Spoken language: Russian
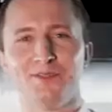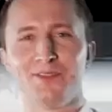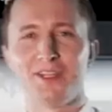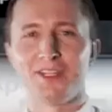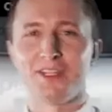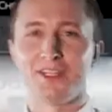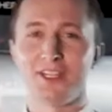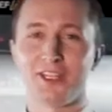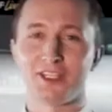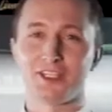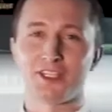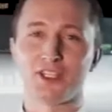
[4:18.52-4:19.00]
В
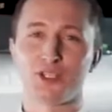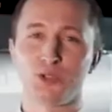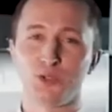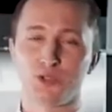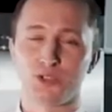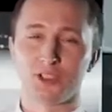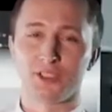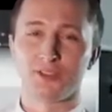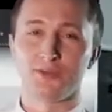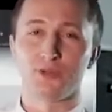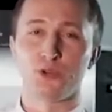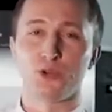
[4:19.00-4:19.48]
линейке
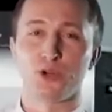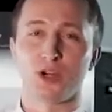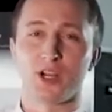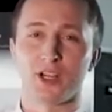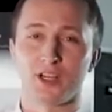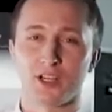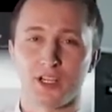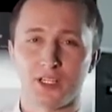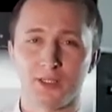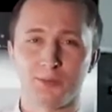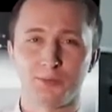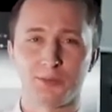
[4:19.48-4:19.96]
кутеров
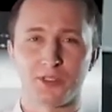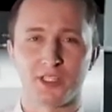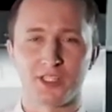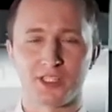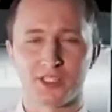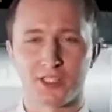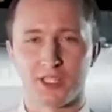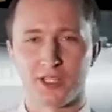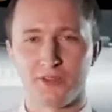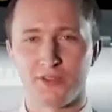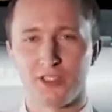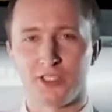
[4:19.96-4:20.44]
Huracan
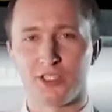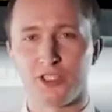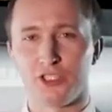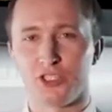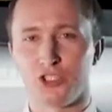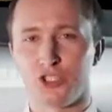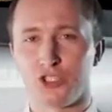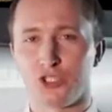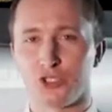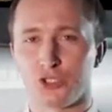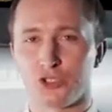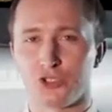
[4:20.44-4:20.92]
представлены
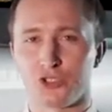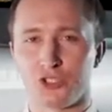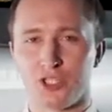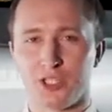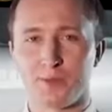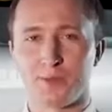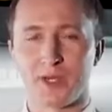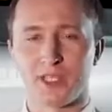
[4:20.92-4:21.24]
еще три